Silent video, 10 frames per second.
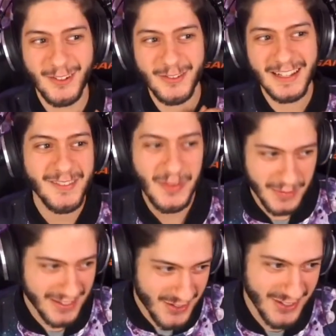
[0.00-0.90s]
rovinarvi
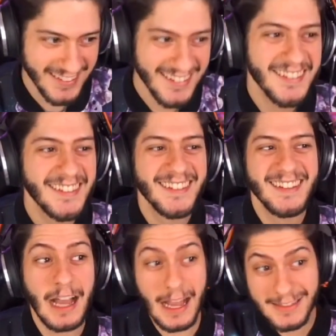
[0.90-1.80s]
Bleach
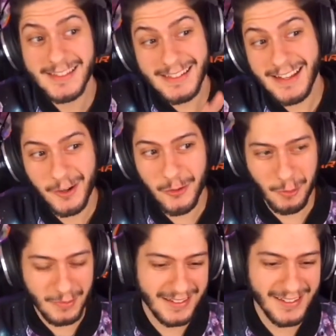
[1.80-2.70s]
Anzi, lì era
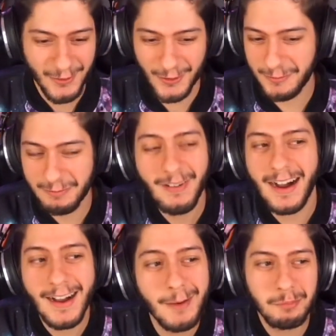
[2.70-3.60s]
ancora bellino,
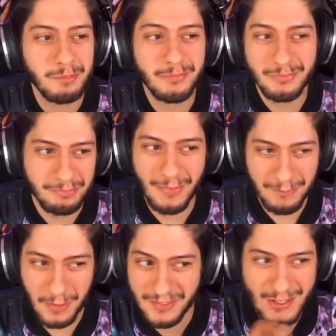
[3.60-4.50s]
ma eh, ba-
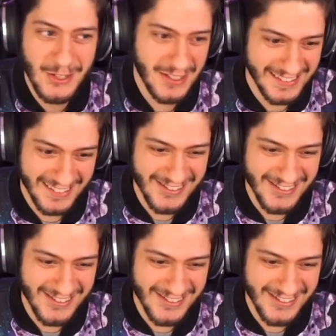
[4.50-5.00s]
poi finisce lì.